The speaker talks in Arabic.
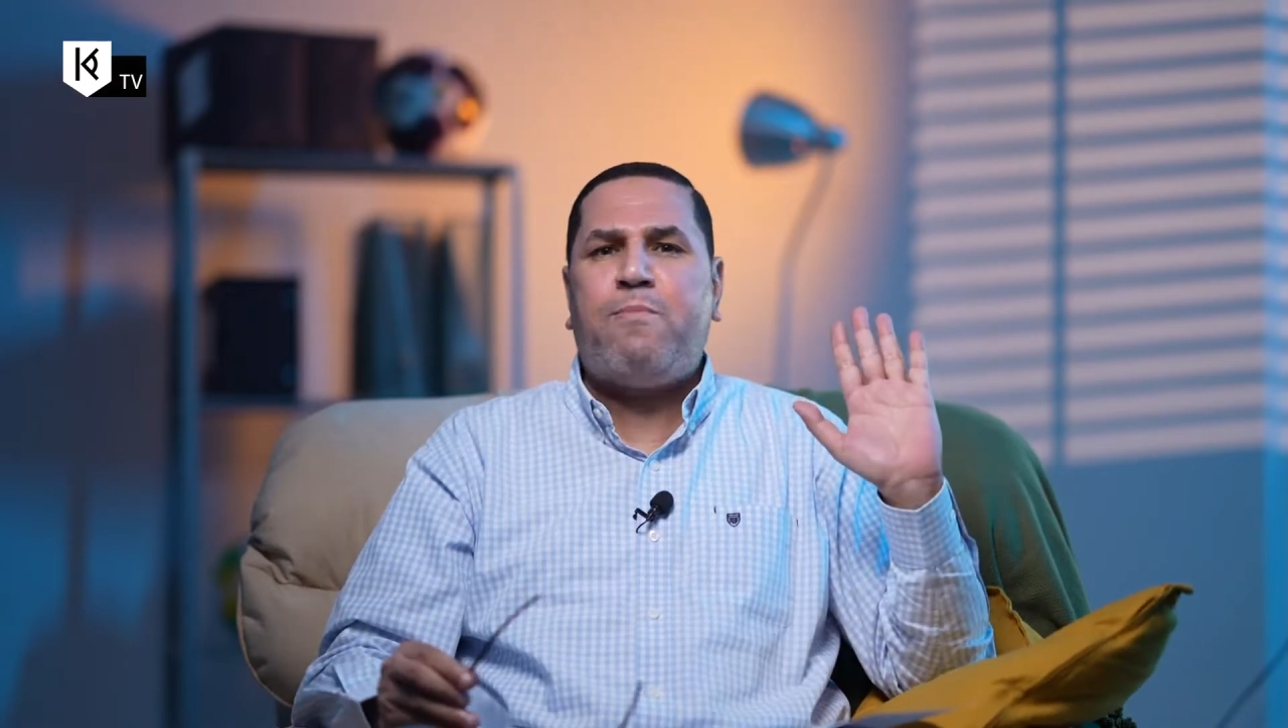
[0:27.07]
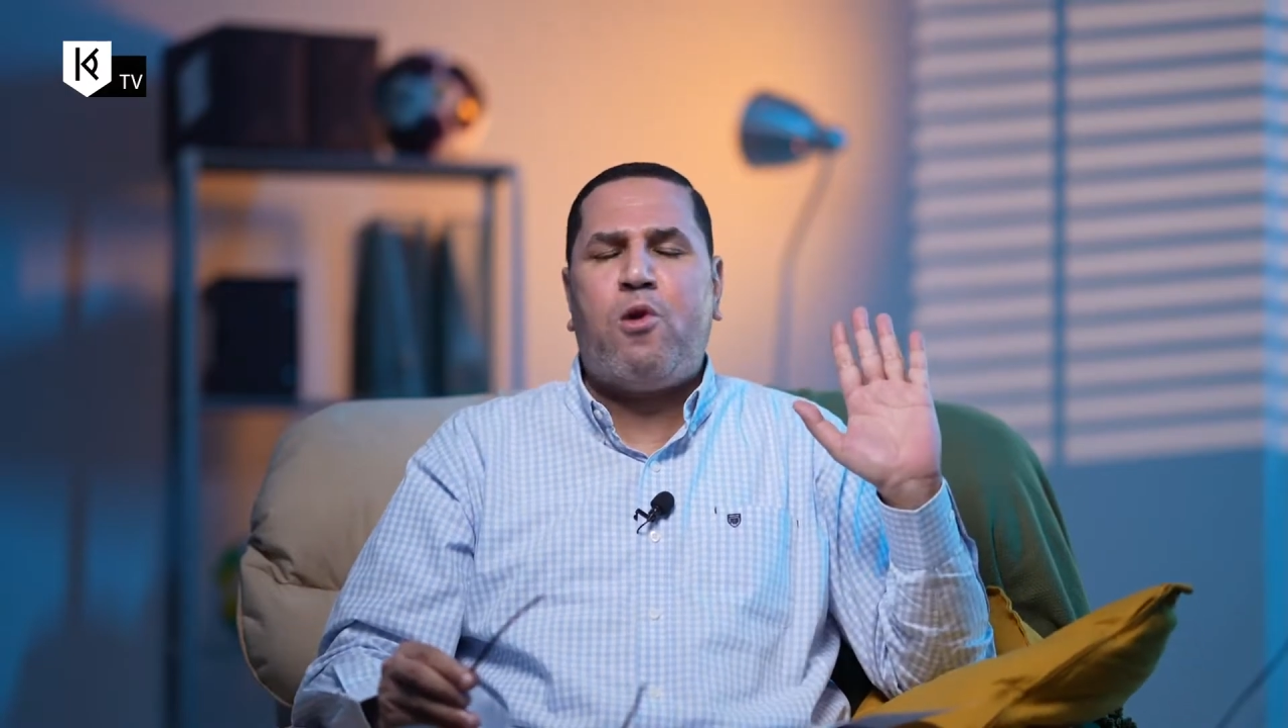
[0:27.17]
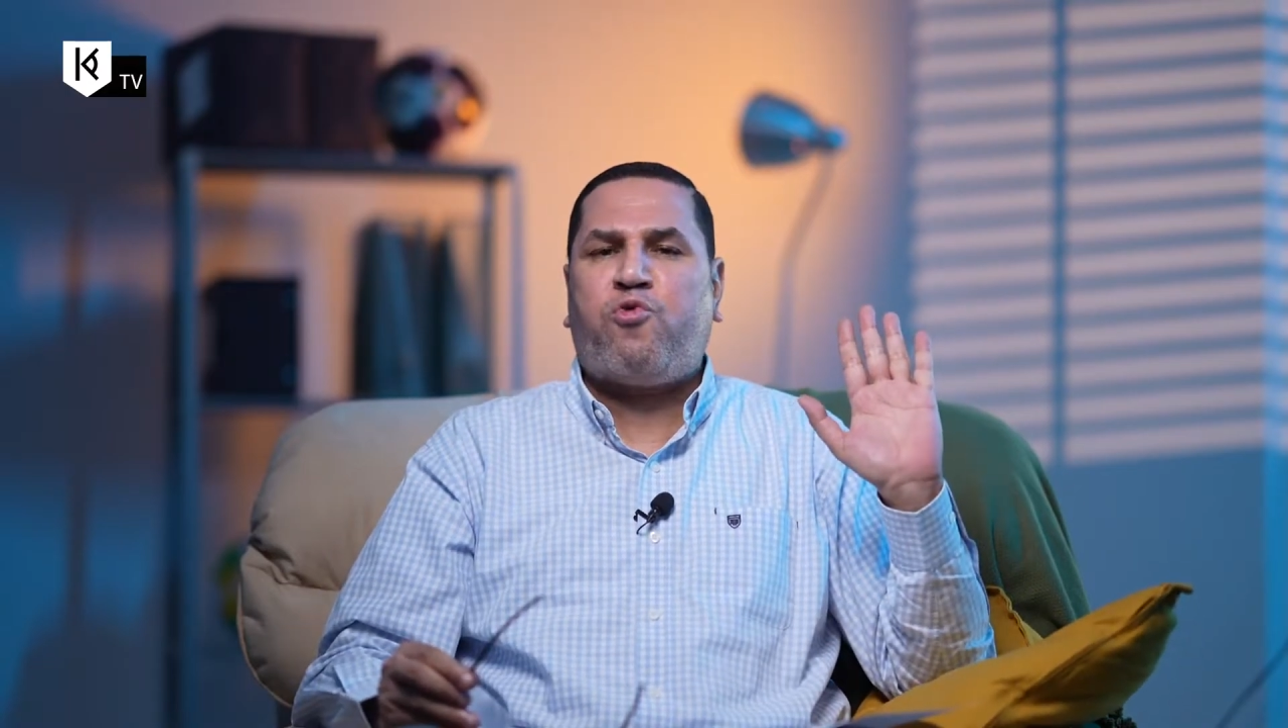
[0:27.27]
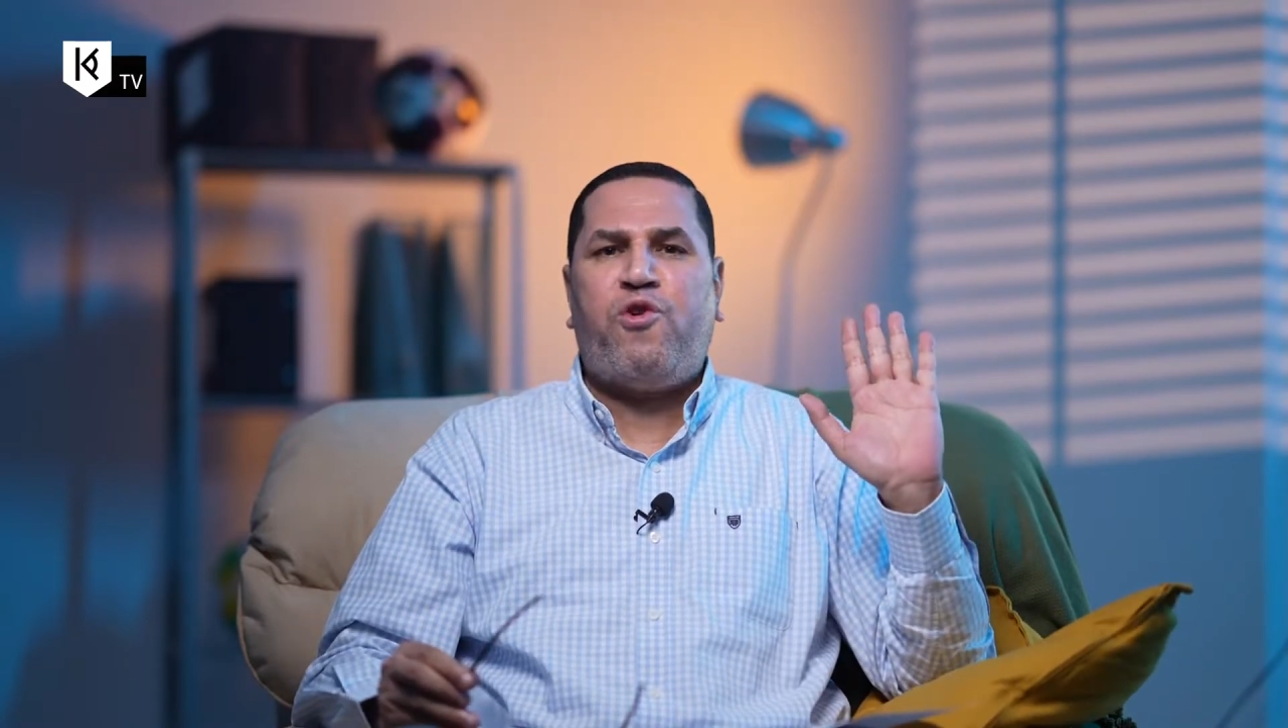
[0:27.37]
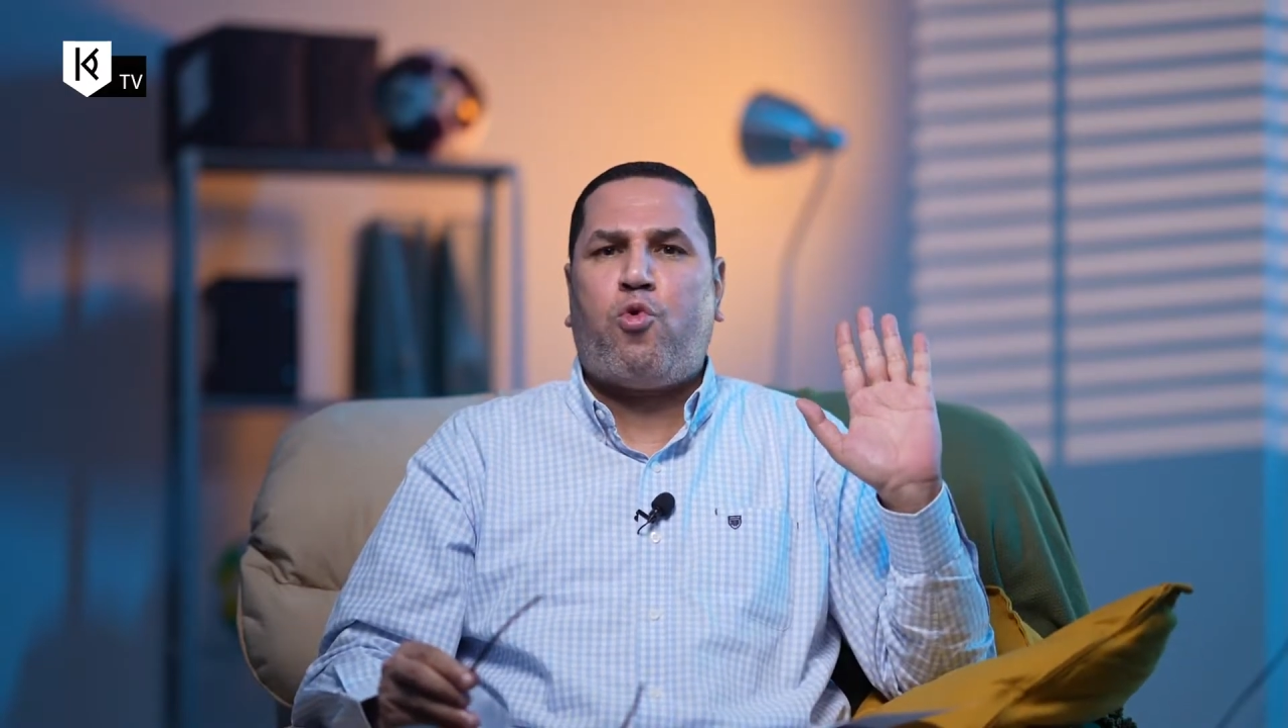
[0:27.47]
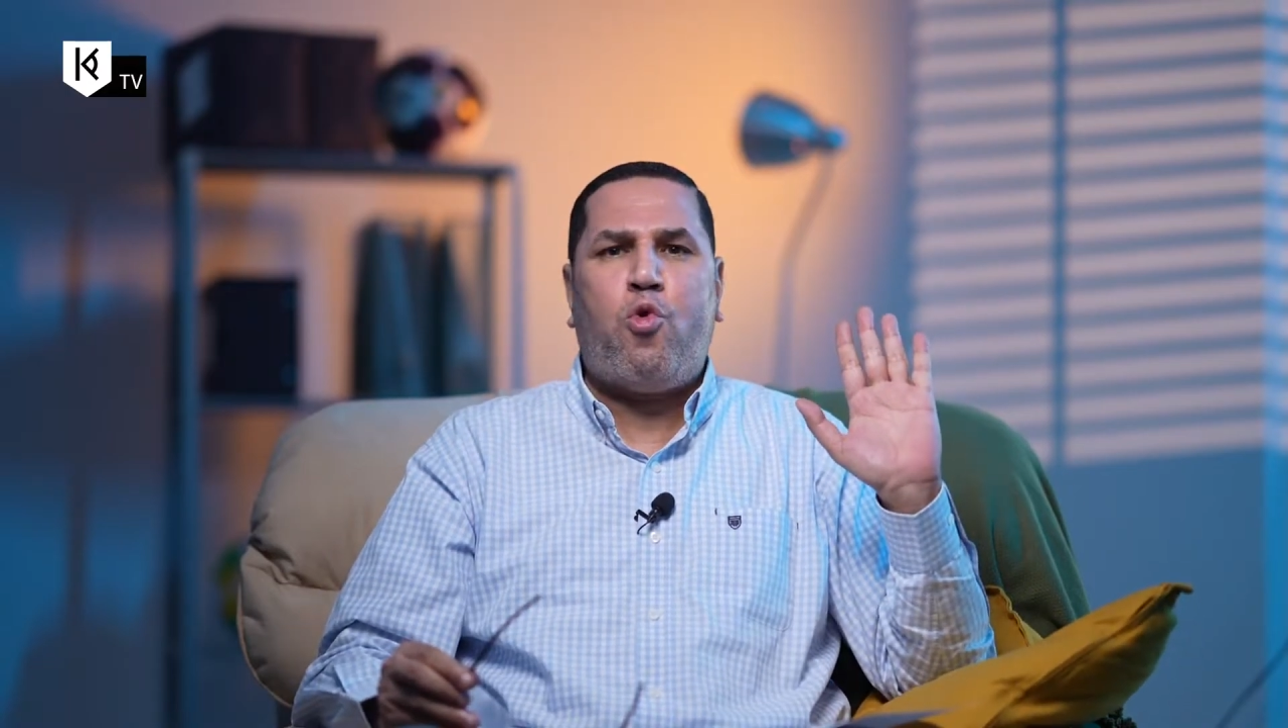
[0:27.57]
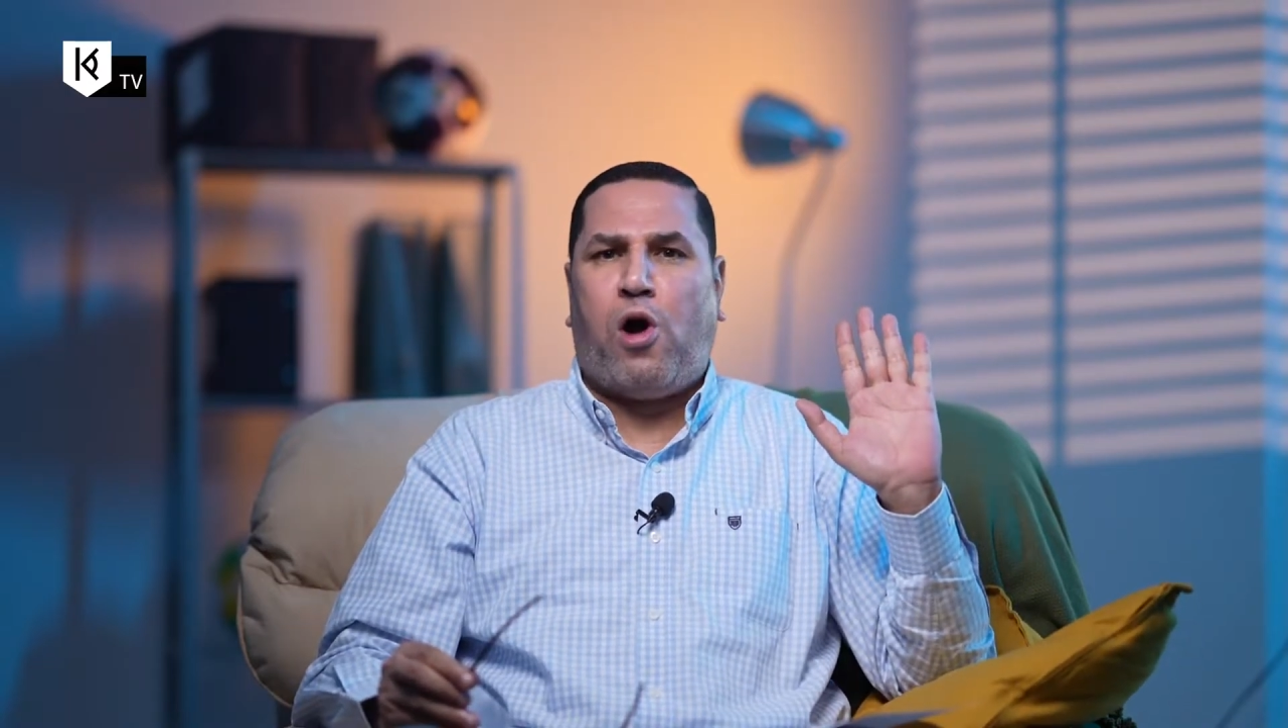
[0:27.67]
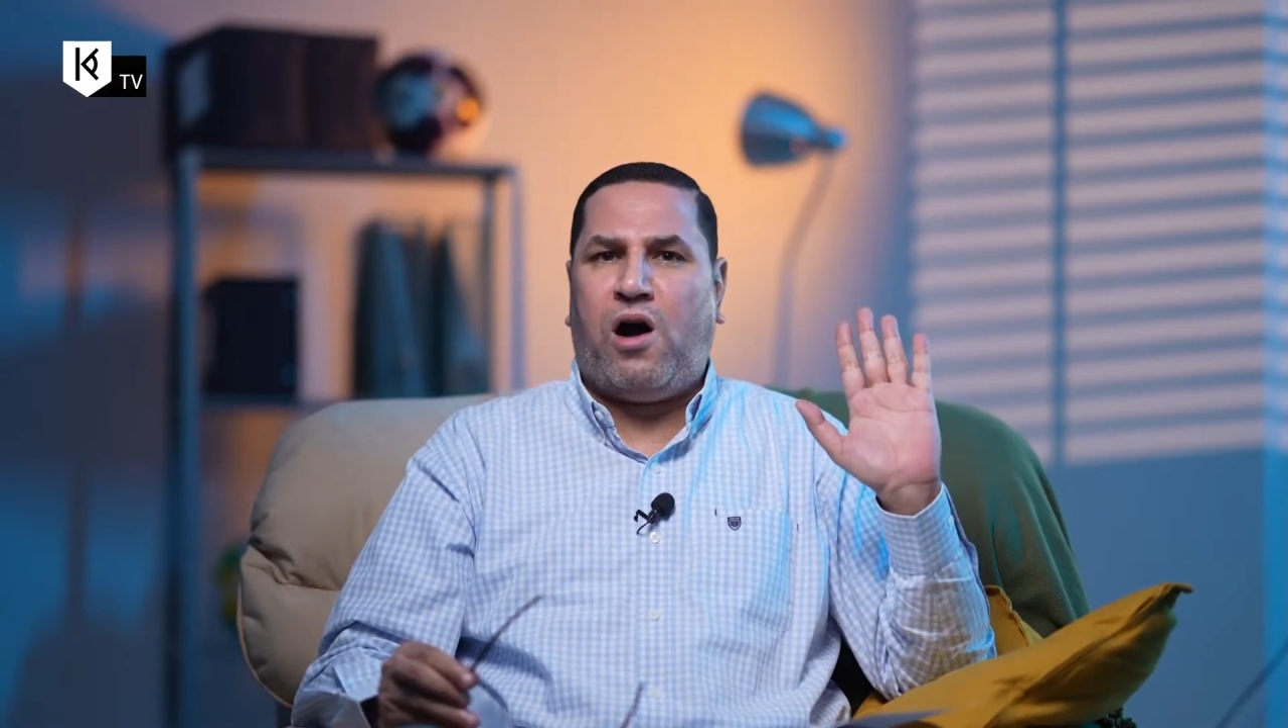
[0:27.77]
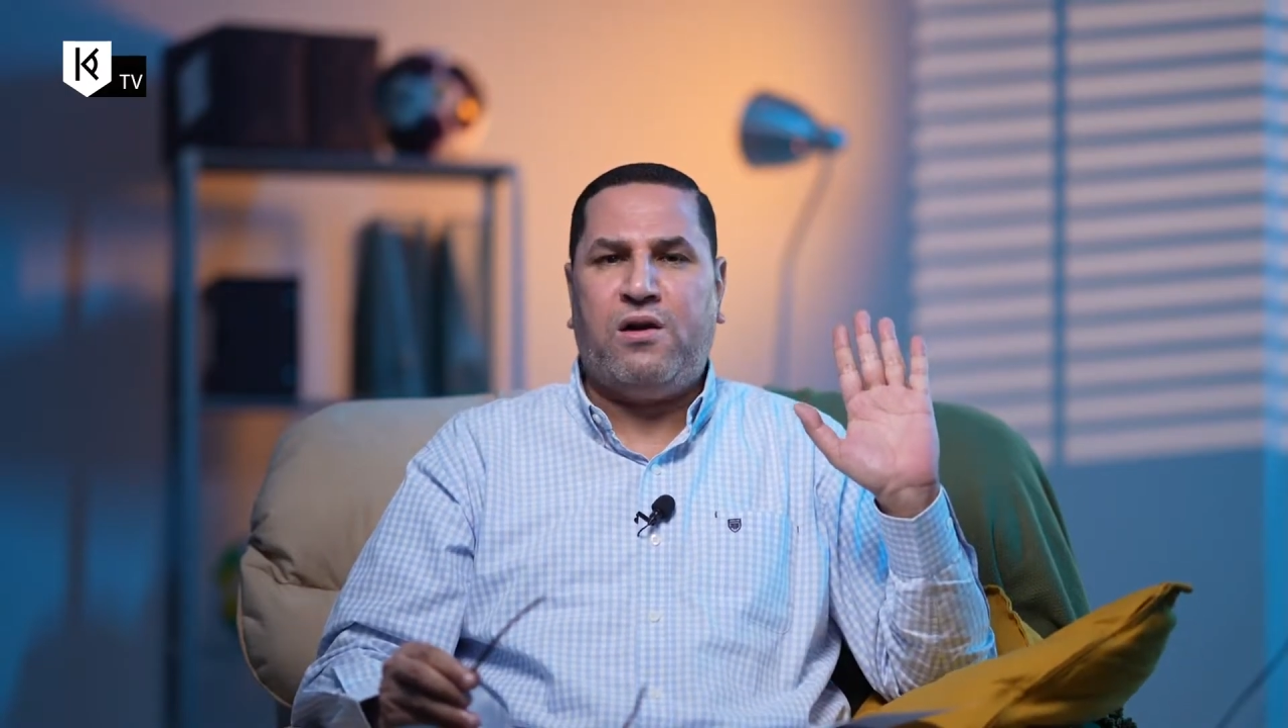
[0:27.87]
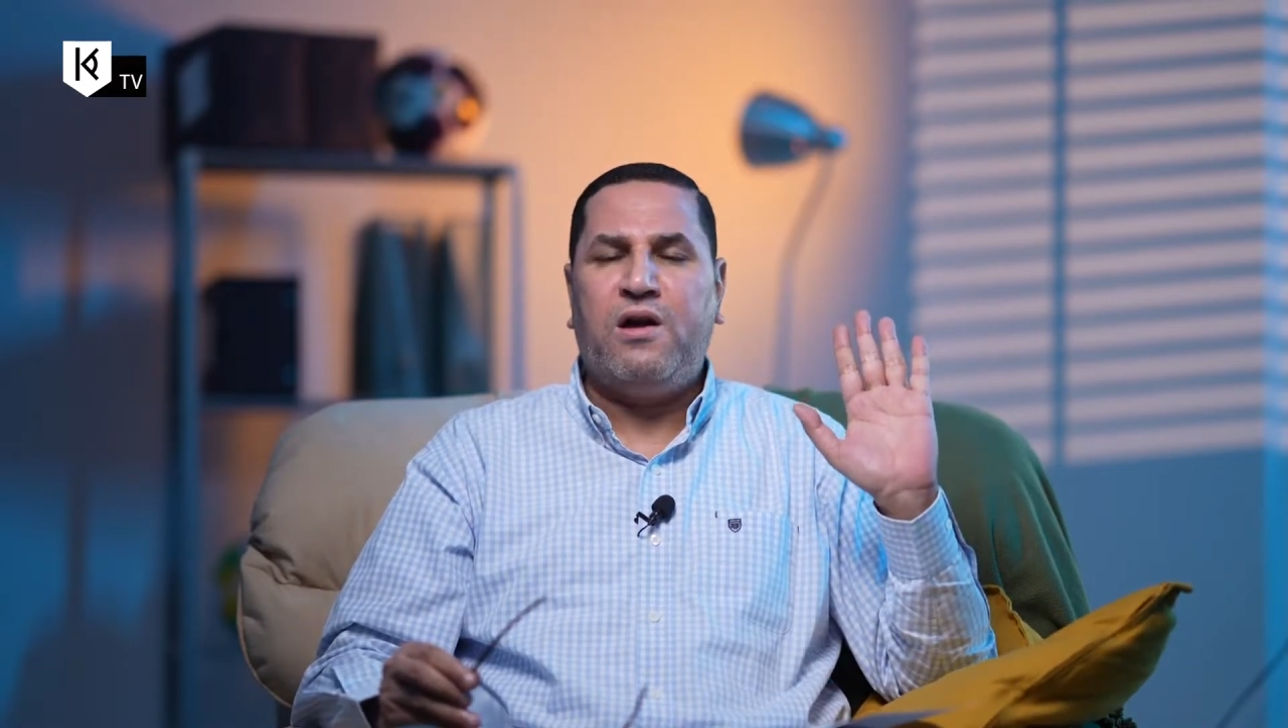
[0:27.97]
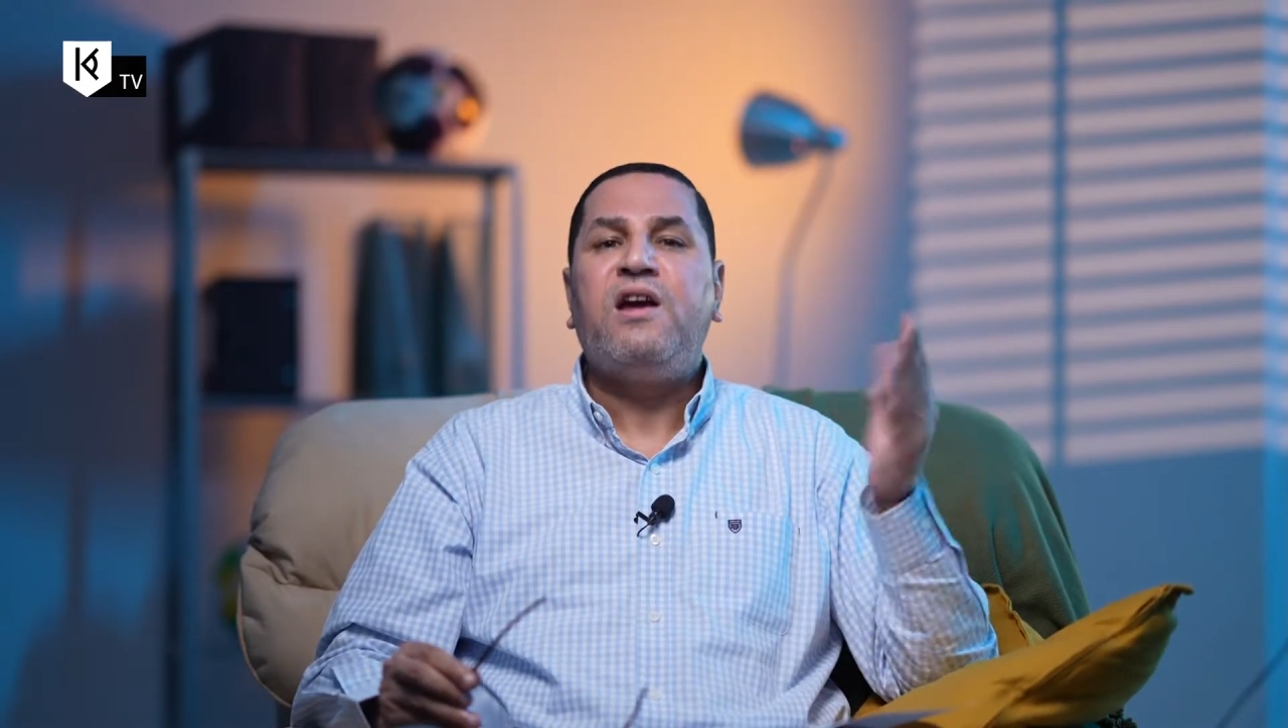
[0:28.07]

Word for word: ملوش في الكوره